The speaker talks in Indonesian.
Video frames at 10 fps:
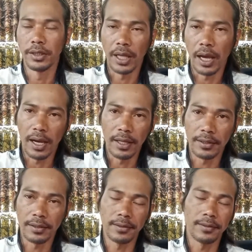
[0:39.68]
Di
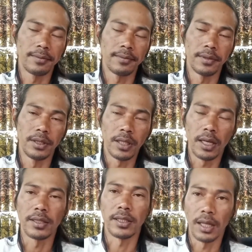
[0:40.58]
saat
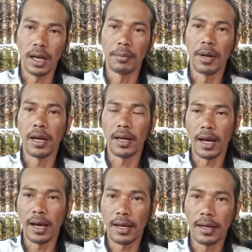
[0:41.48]
kita sedang
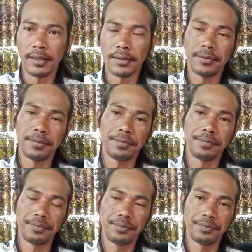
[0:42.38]
marah,
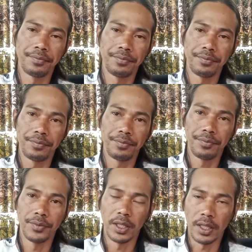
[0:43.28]

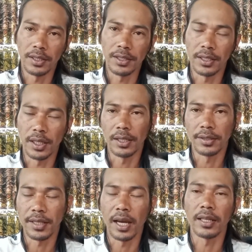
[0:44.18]
kita
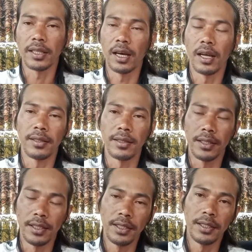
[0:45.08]
sedang sakit
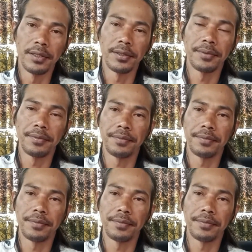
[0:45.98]
hati,